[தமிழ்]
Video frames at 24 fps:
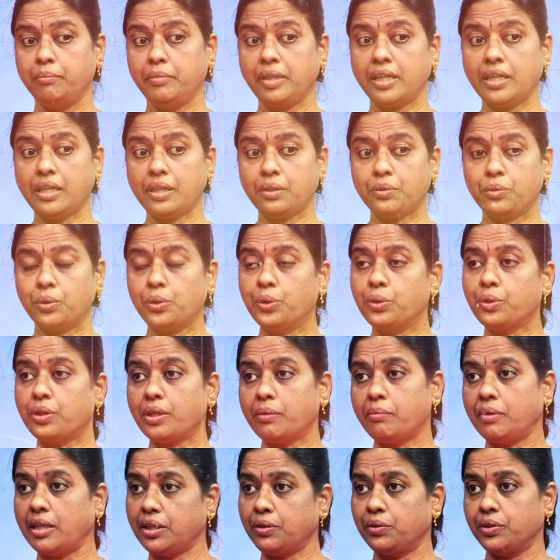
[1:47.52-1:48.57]
மிக
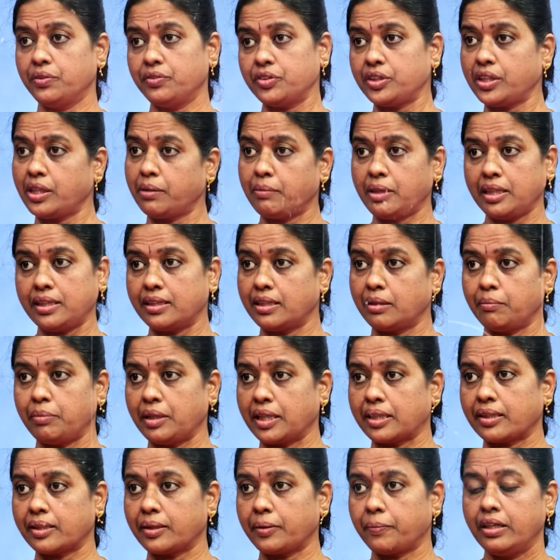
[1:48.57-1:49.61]
கொடூரமான ஒரு விஷயமா அதை நான்
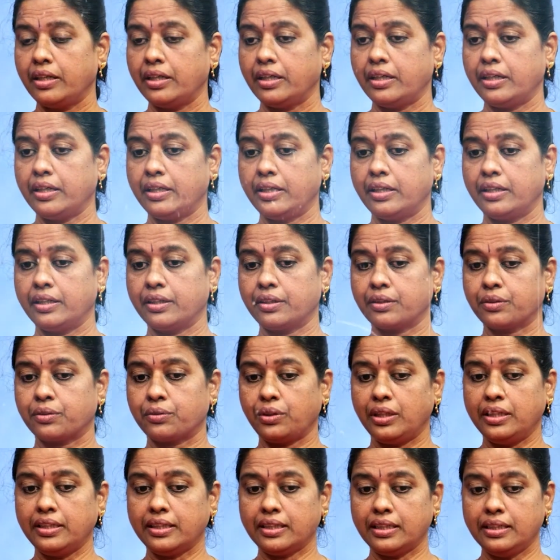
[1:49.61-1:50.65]
பார்க்குறேன்
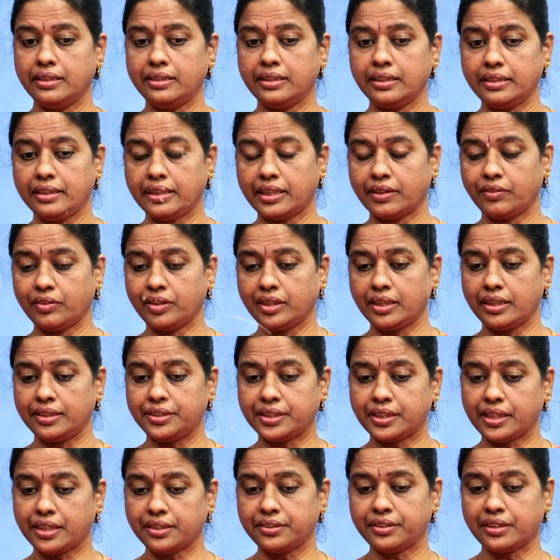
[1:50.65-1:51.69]
குழந்தைங்கள்ட்ட நீங்கள் வந்து
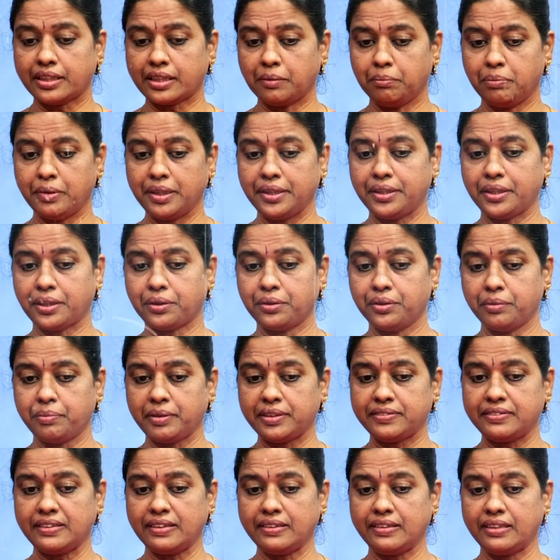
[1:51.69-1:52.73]
எஜுகேஷனை கம்ப்ளீட்டாக கொண்டு
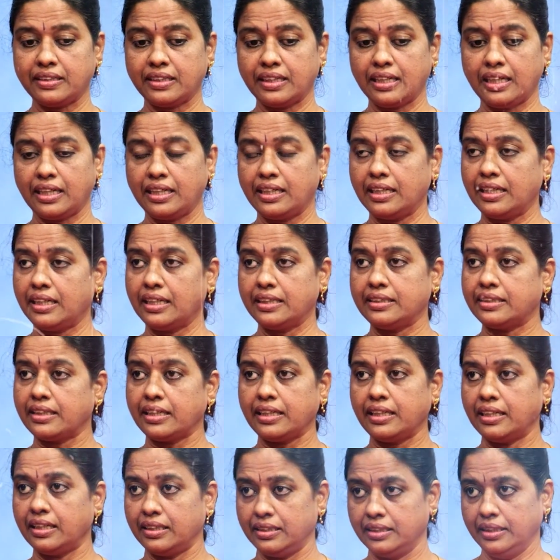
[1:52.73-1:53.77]
போய் சேர்த்திங்களா இல்லையான்னு
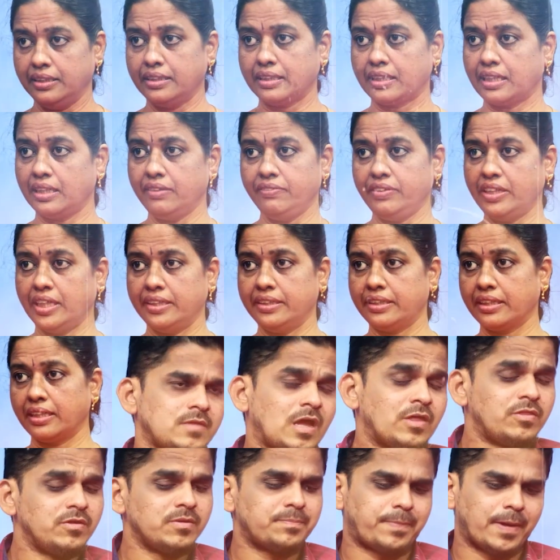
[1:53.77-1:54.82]
தெரியல இந்த கல்வியாண்டு
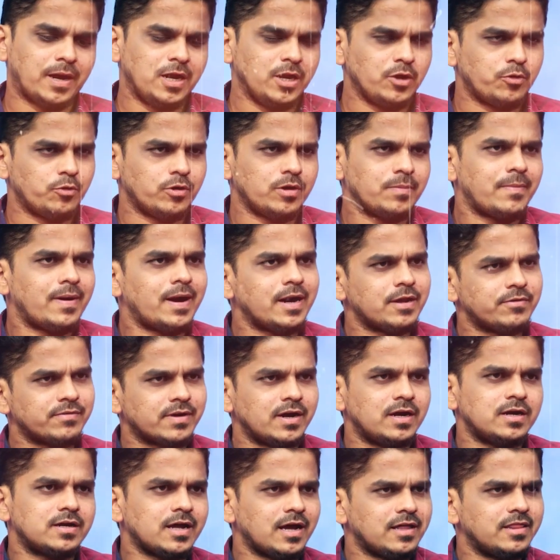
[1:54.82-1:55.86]
அதுவும் பள்ளிக்கூட
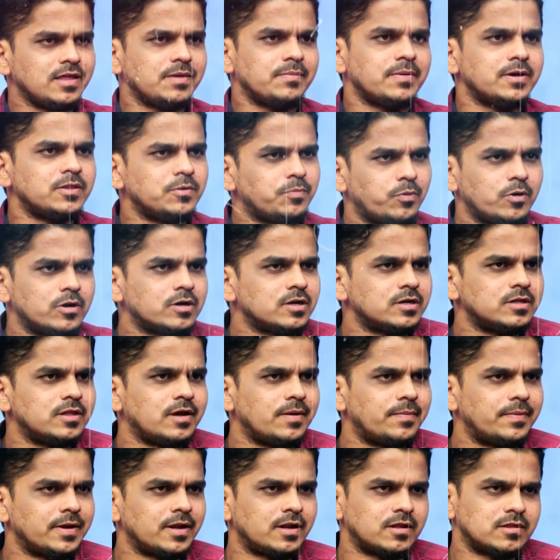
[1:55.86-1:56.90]
மாணவர்கள்ட்ட அதிகமாக இது புழங்குது
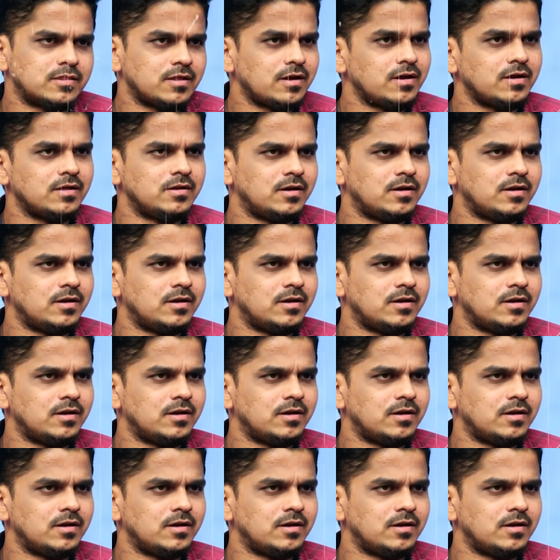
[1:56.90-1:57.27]
அப்படிங்கிறது தான்